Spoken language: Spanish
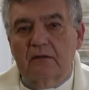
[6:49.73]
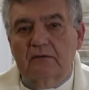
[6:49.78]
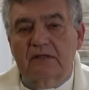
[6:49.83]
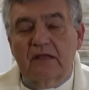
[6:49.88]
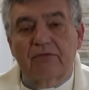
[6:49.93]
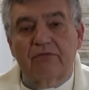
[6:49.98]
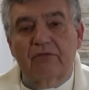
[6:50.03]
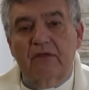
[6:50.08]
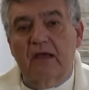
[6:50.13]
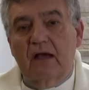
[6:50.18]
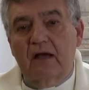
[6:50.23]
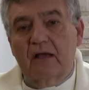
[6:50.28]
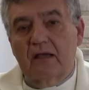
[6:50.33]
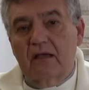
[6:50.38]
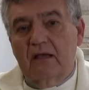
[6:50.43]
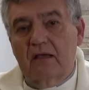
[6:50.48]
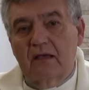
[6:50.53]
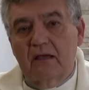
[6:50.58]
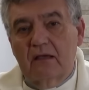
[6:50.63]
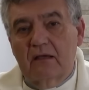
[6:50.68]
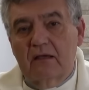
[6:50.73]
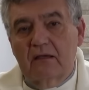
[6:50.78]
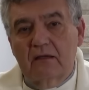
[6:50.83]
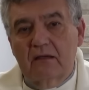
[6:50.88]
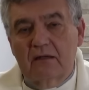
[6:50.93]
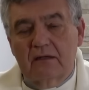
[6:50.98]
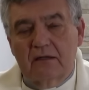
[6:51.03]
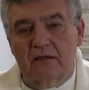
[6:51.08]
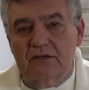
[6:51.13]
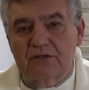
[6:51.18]
decía que
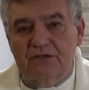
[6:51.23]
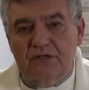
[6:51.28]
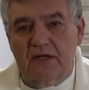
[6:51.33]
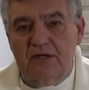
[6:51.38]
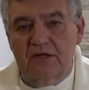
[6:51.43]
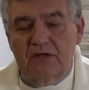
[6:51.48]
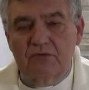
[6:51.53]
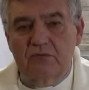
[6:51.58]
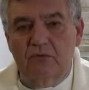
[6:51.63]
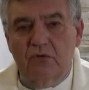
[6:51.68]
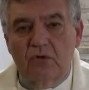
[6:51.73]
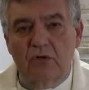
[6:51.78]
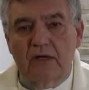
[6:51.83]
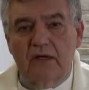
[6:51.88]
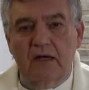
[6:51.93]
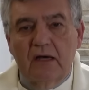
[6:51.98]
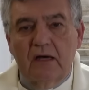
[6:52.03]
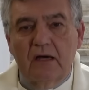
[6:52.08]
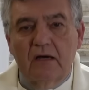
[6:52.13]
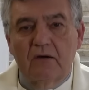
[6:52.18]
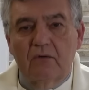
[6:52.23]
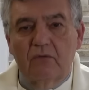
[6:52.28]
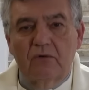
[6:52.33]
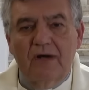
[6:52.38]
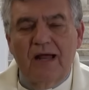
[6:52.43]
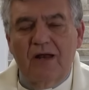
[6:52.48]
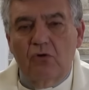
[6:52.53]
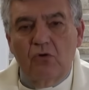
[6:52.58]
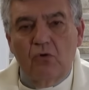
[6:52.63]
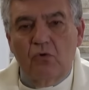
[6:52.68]
el cristianismo era
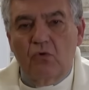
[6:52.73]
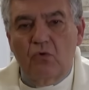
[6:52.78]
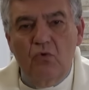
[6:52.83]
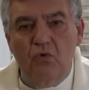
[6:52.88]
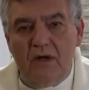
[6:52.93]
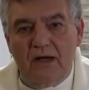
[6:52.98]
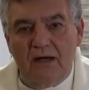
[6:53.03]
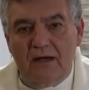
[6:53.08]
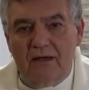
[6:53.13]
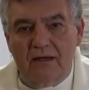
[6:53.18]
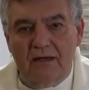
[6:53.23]
una locura,